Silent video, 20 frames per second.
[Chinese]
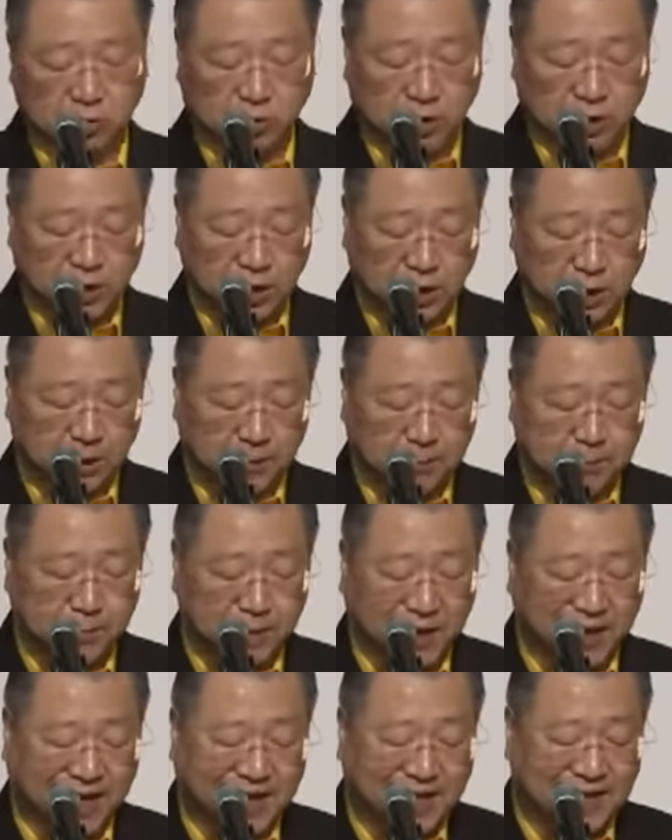所以，
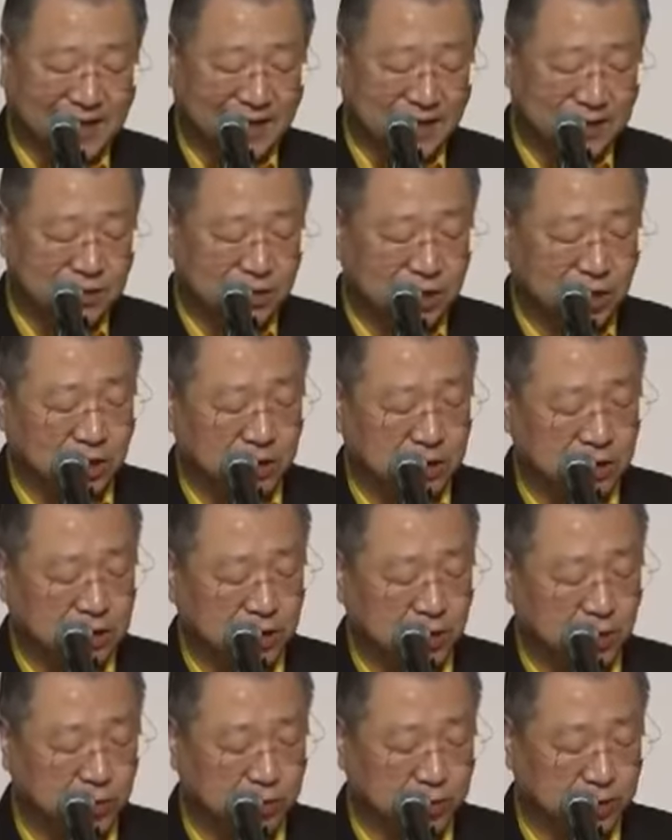别人
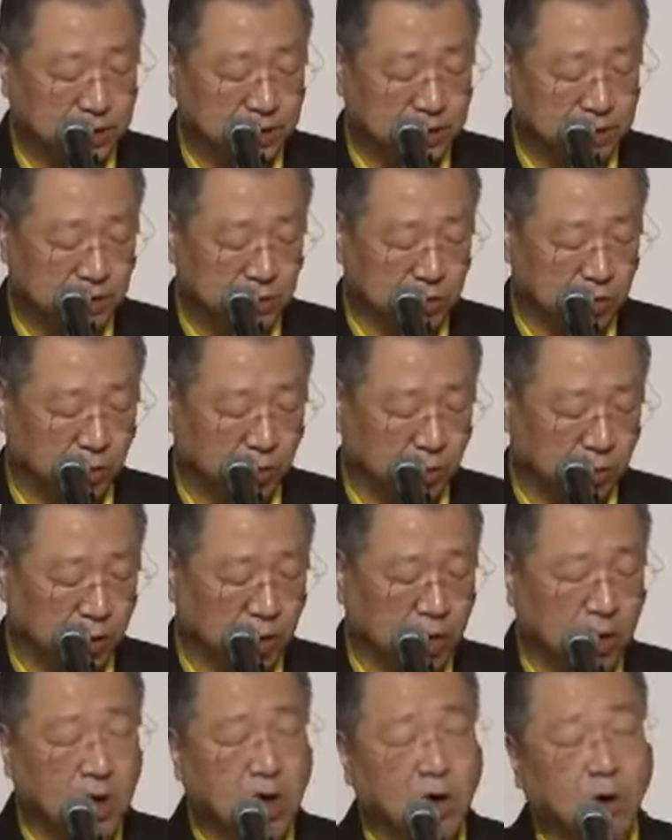承受因
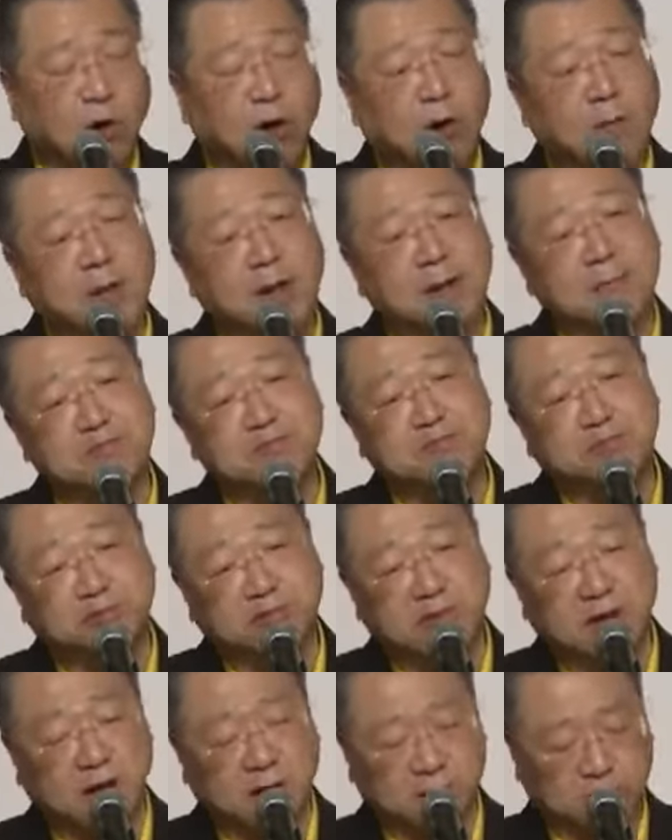果，我们
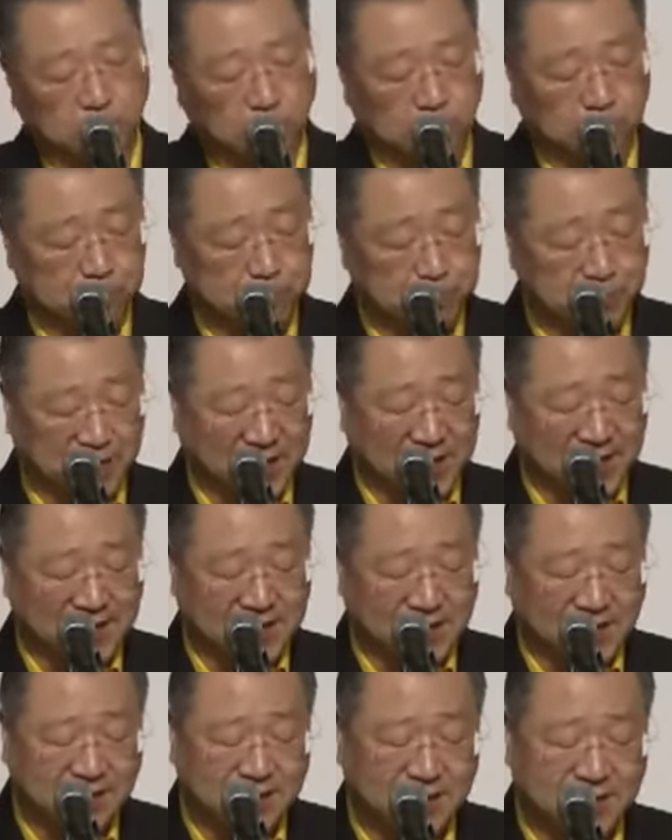不要用
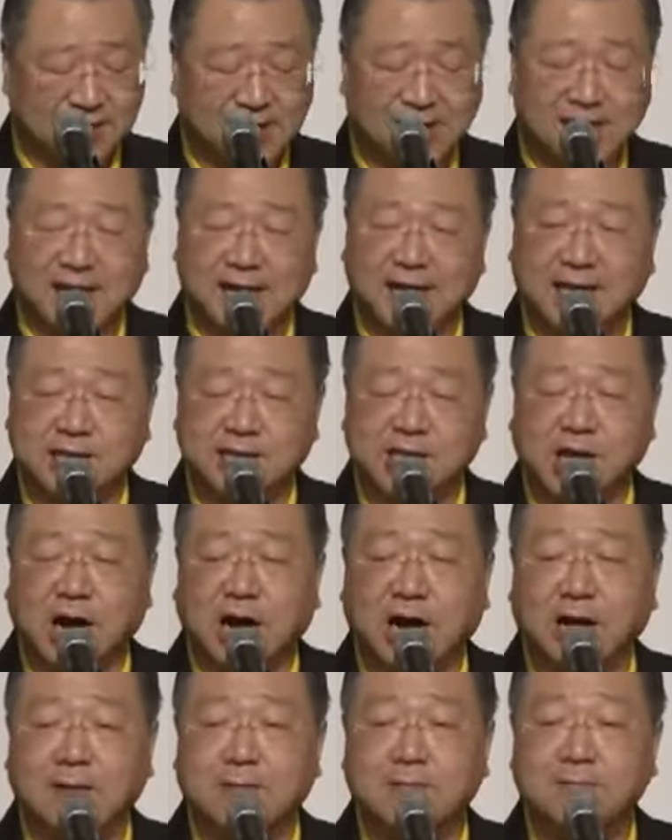别人的业
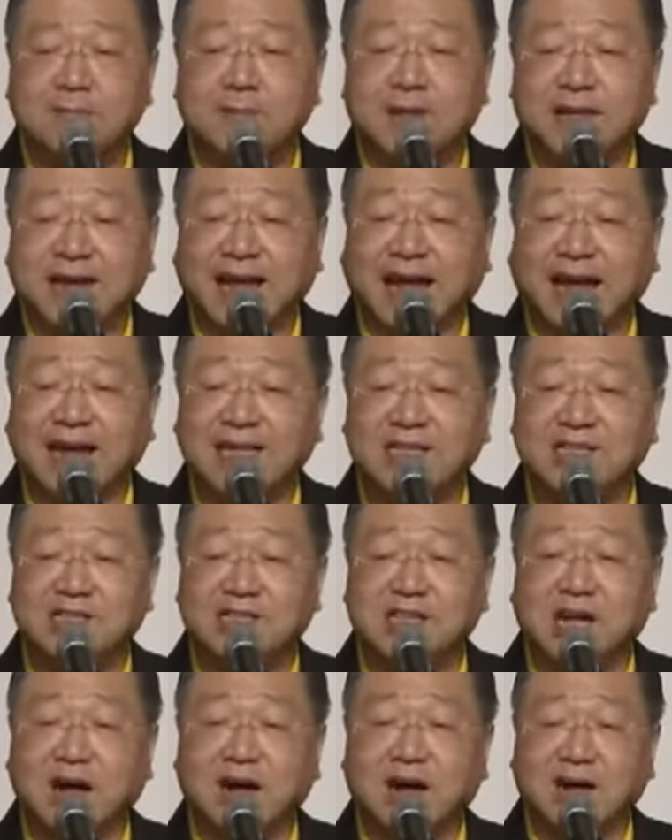障来
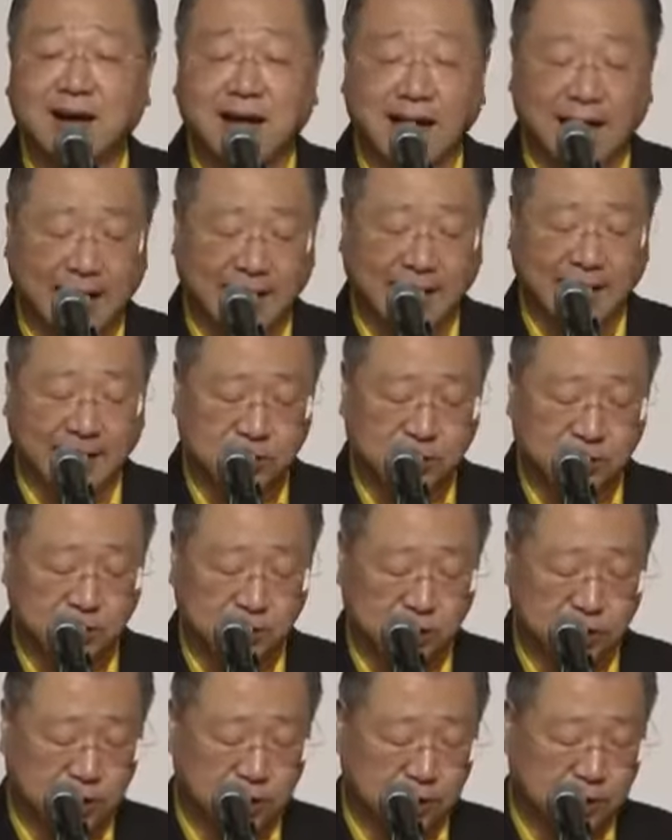伤害
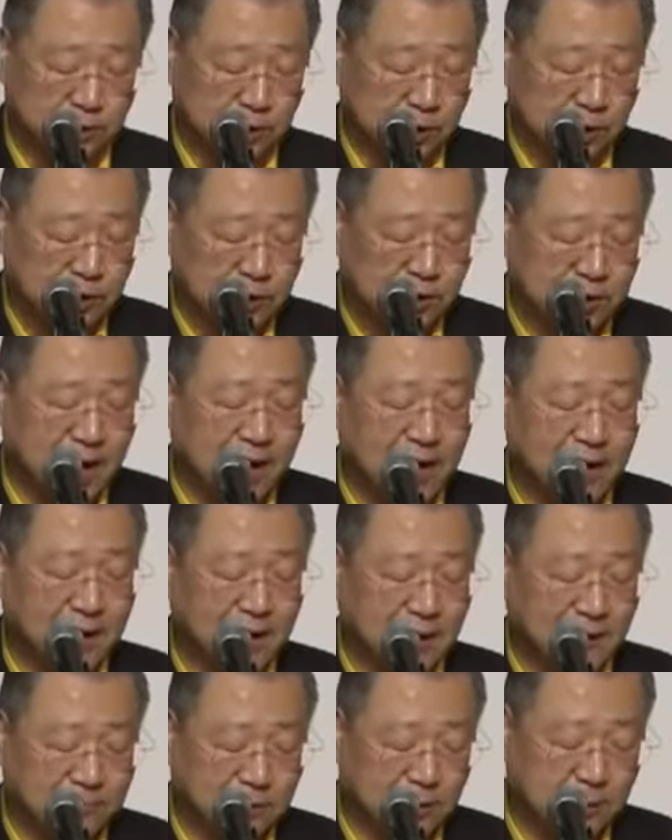自己
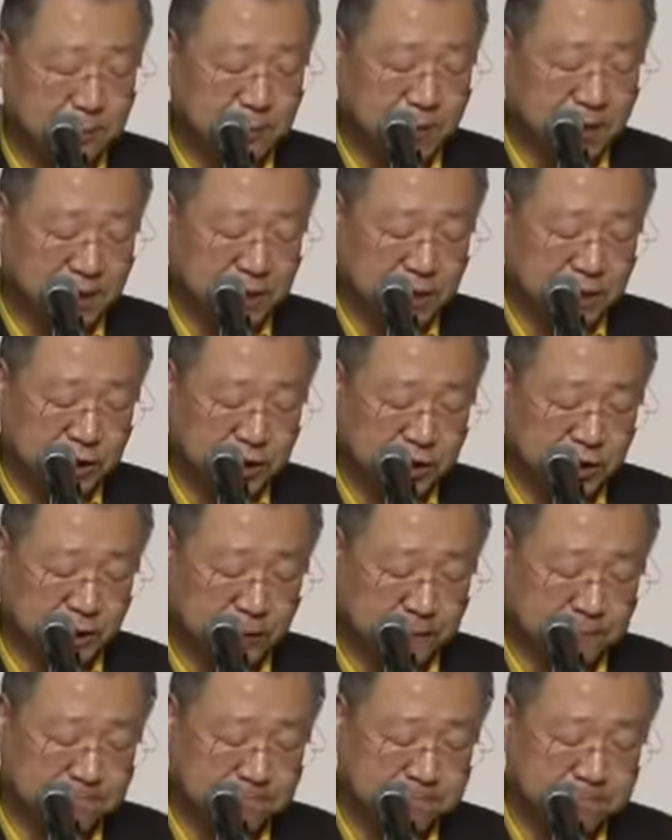善良的本
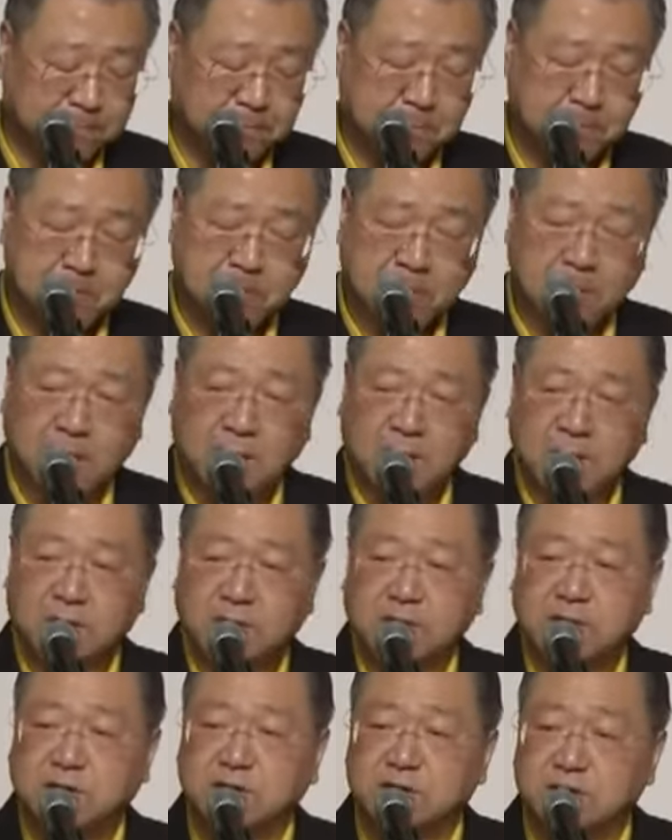性。
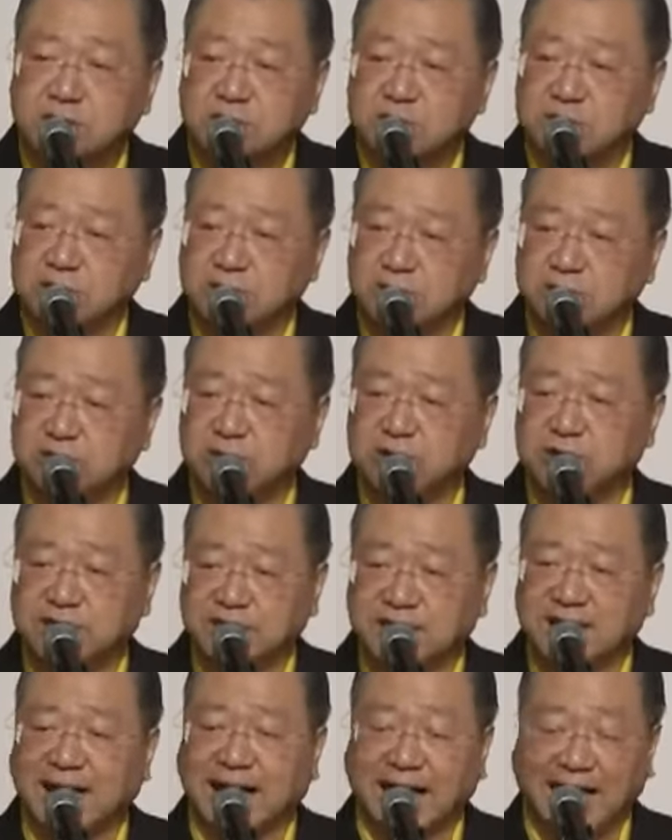自古
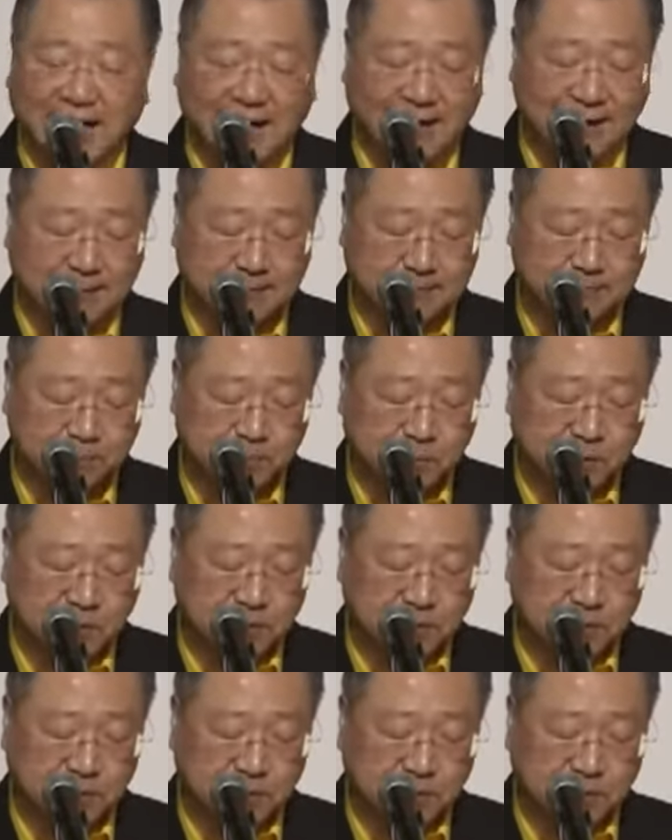以来，啊，